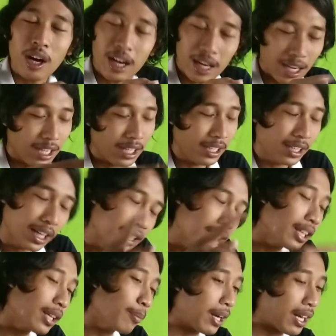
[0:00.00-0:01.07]
Nah, iya.
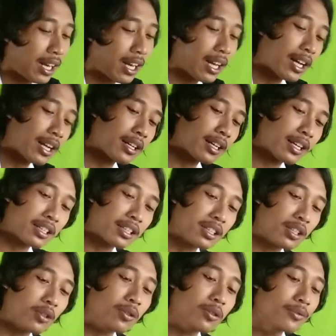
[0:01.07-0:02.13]
nanti bakalan ada ini so.
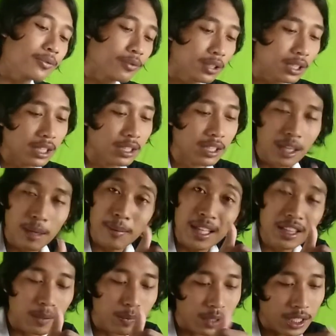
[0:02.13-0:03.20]
Wisatanya
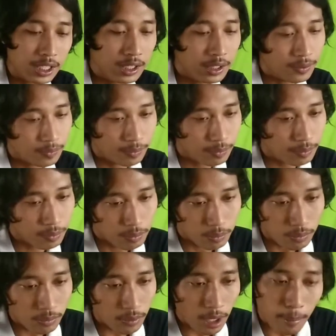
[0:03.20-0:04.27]
mantep guys.
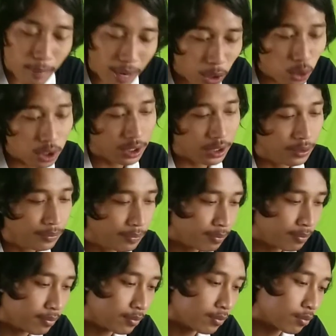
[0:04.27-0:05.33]
Bagus.
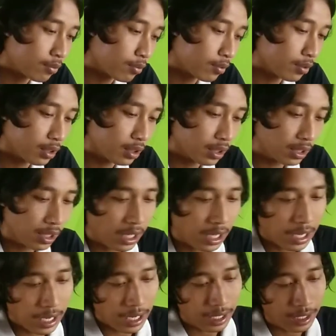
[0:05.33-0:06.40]

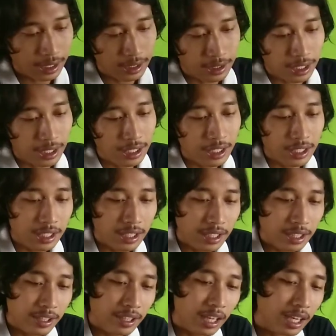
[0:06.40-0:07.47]
Nah, jadi
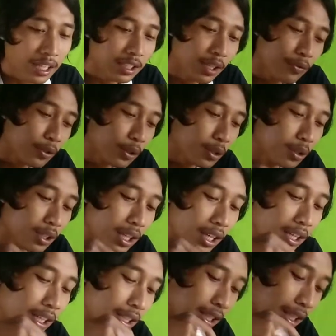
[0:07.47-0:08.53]
ini hasil fotonya ya,
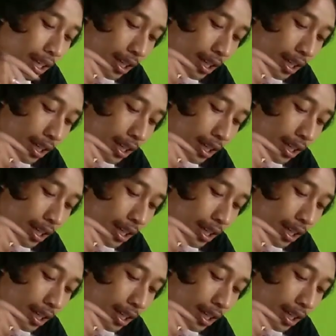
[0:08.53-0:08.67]
guys ya.